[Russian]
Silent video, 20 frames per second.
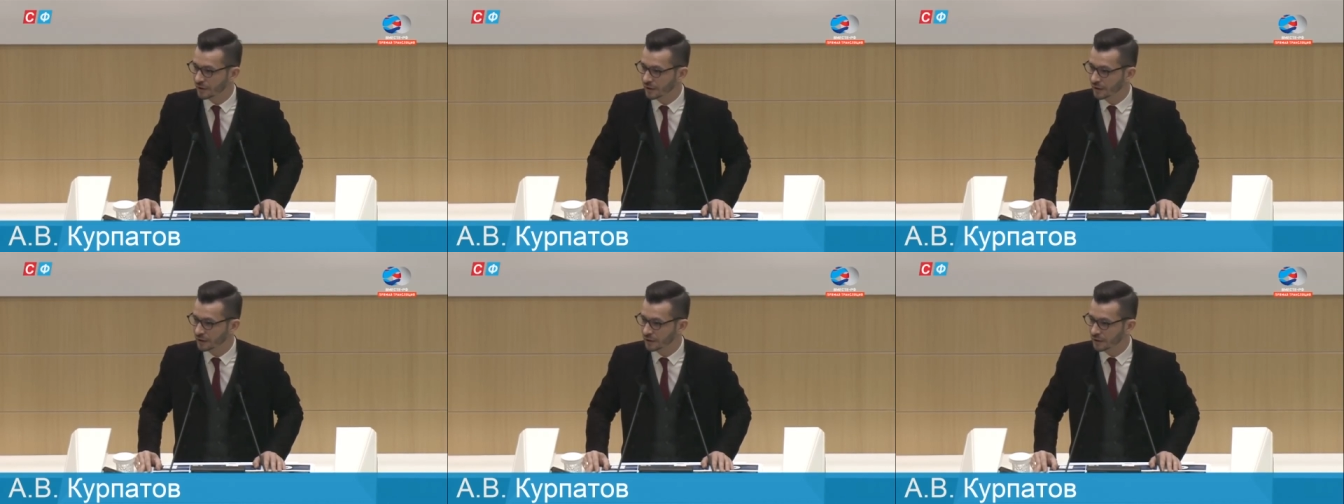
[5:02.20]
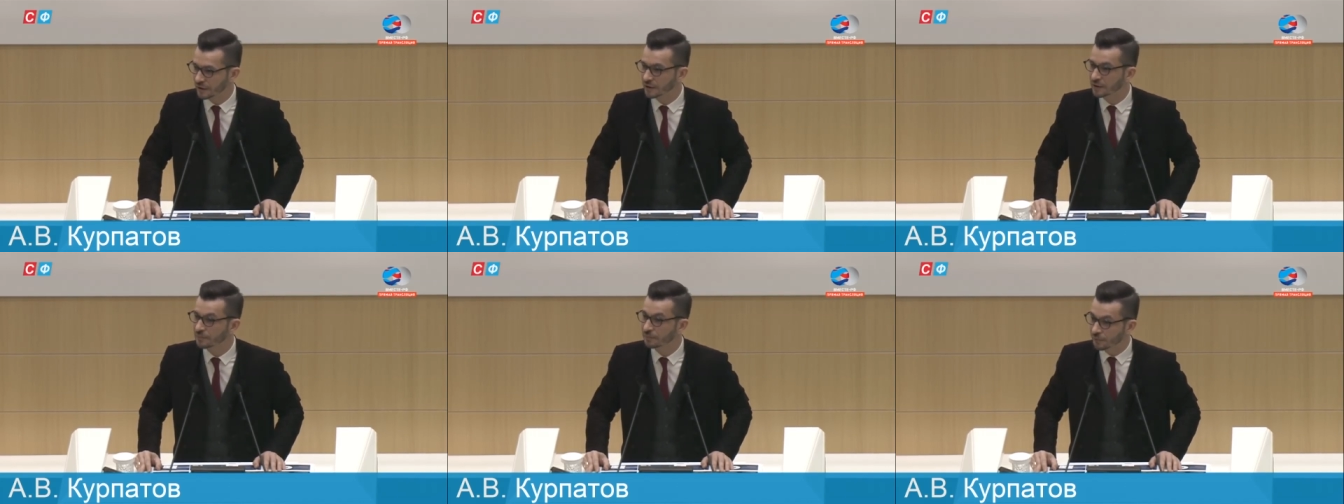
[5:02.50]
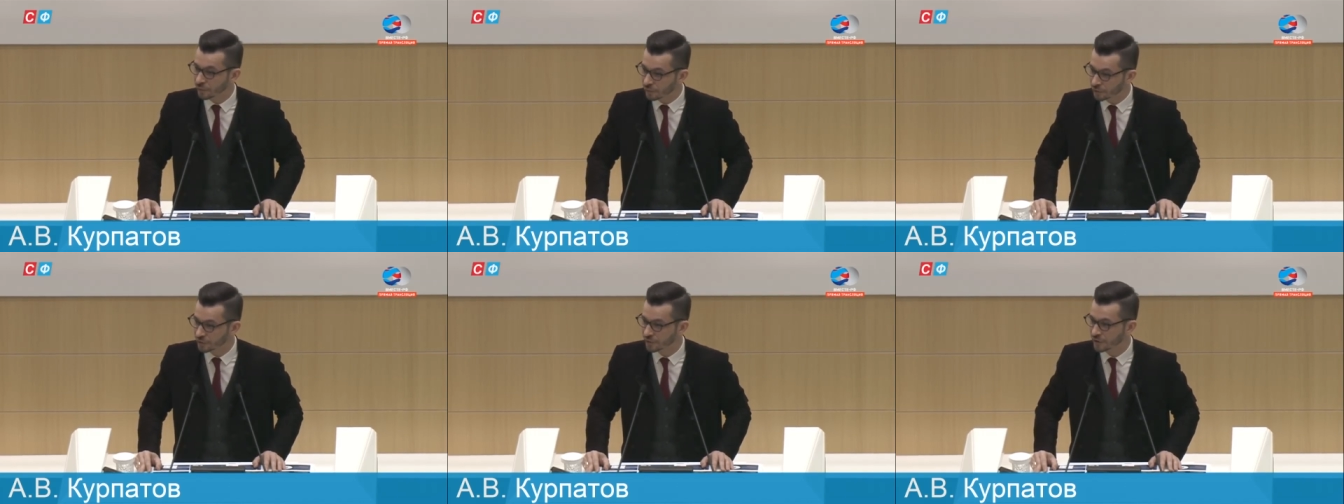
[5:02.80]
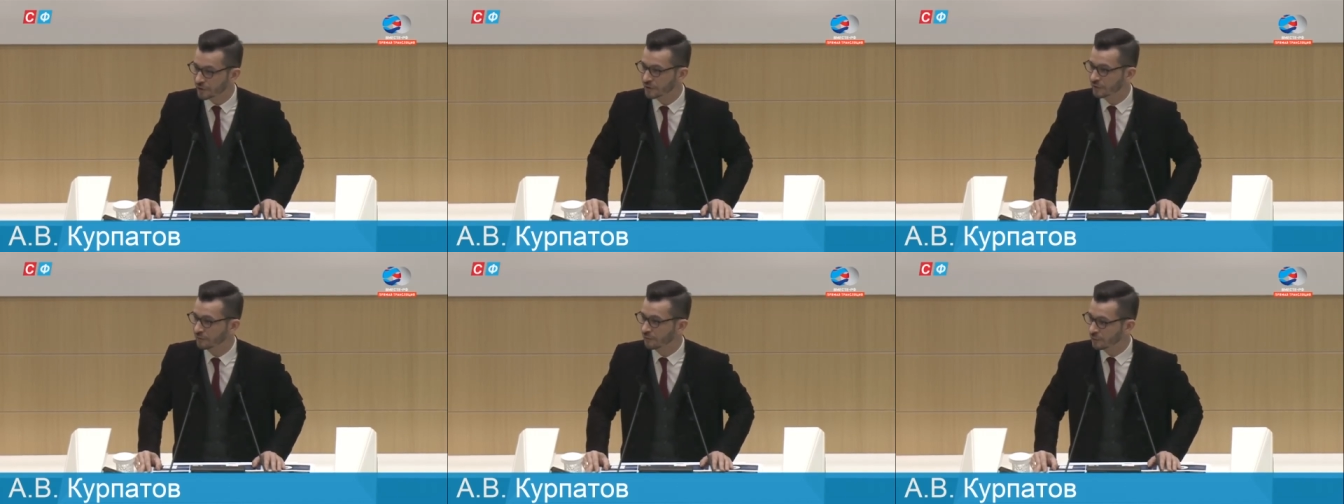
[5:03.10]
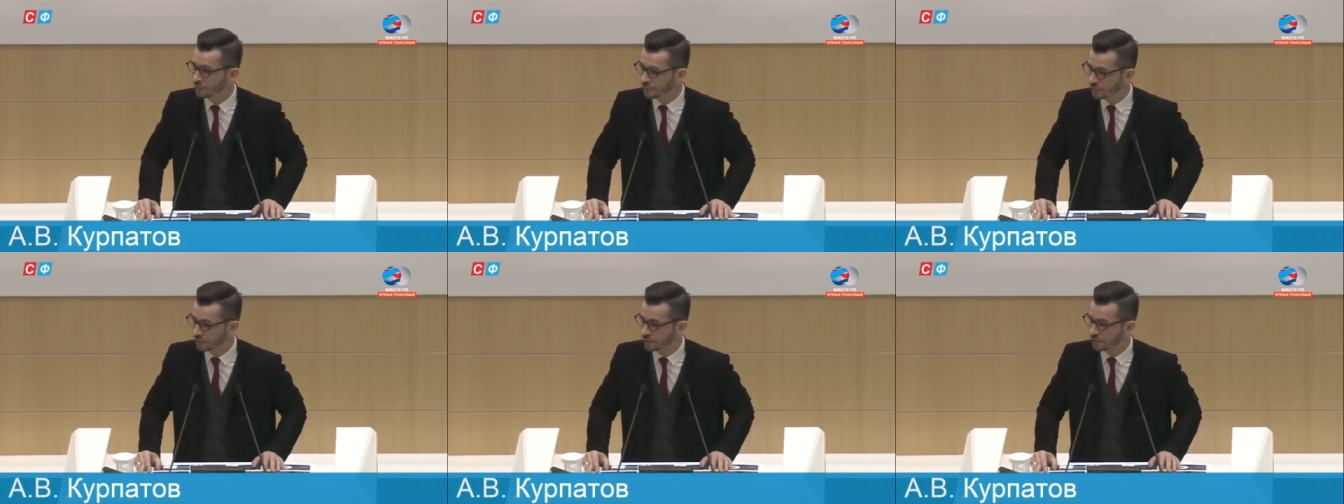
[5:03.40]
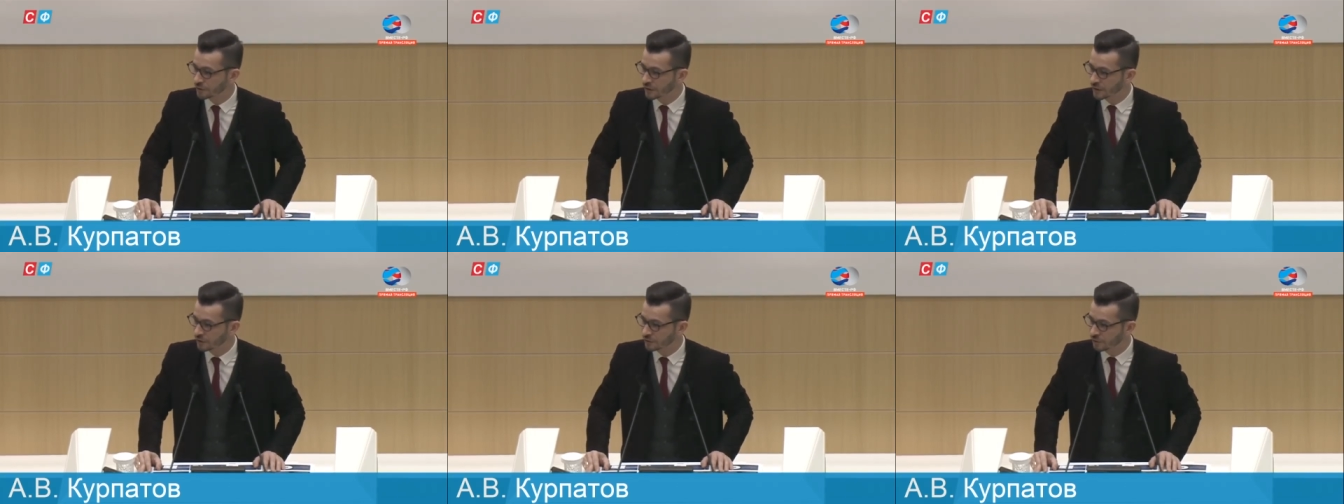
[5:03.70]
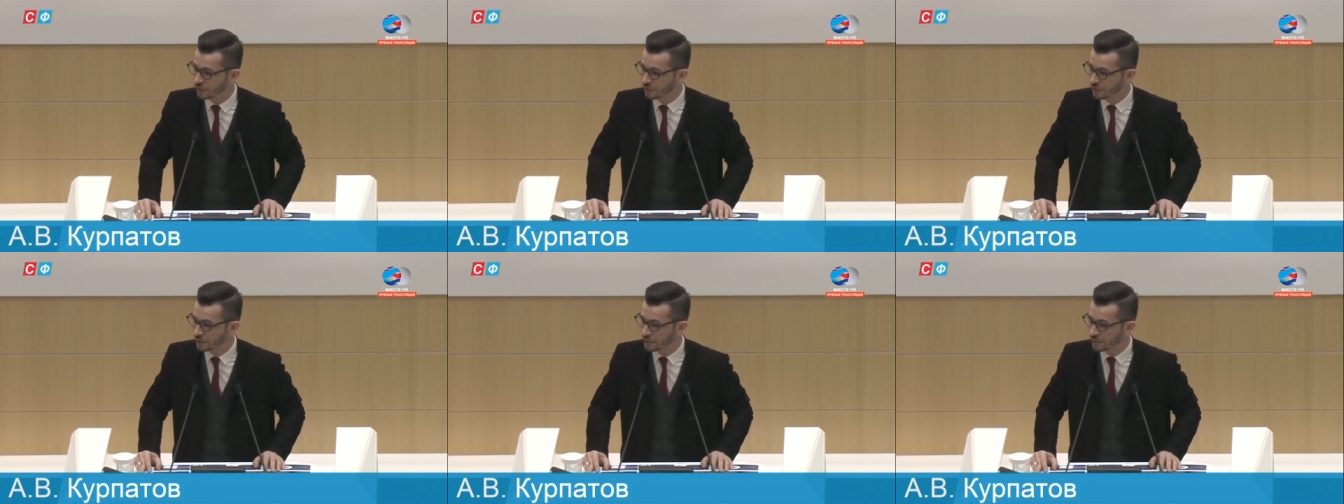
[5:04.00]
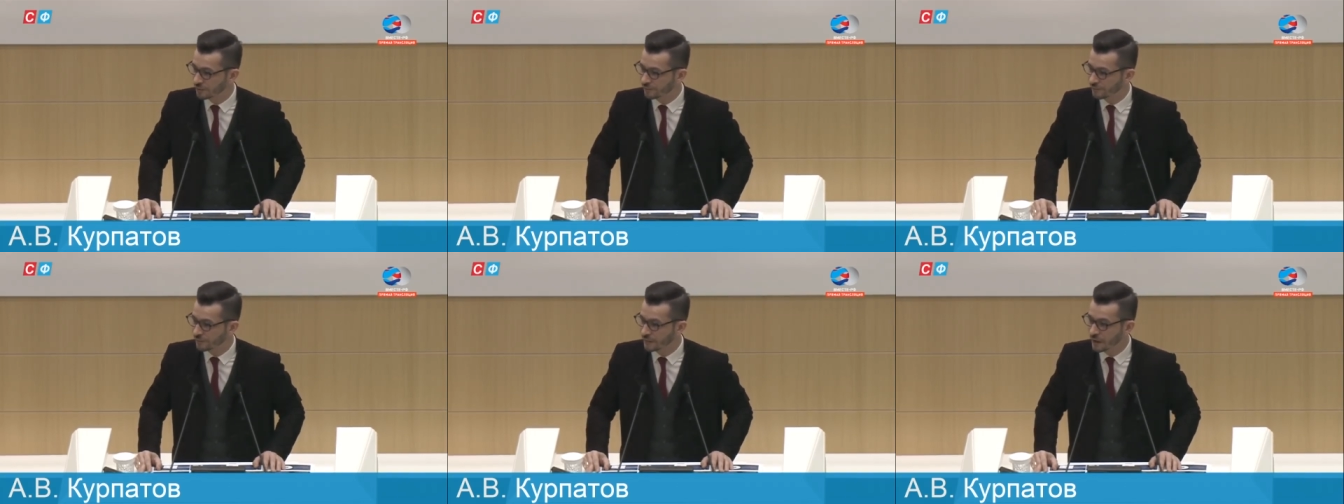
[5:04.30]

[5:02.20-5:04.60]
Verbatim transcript: контент просто из эволюционных настроек.